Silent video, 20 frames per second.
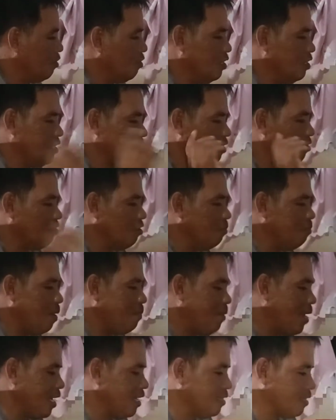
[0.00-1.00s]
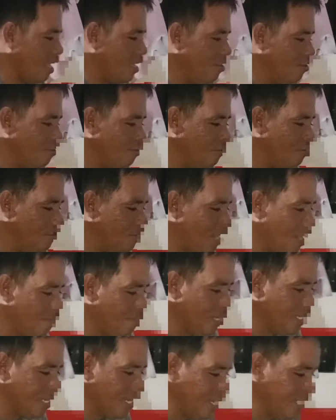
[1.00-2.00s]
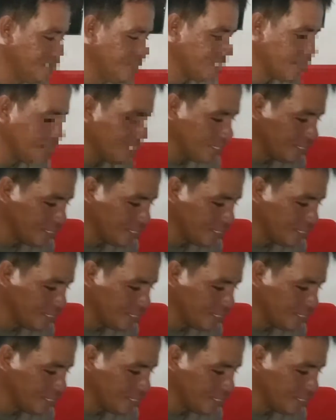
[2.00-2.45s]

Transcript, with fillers: Kung siguro may papakita yung laman guys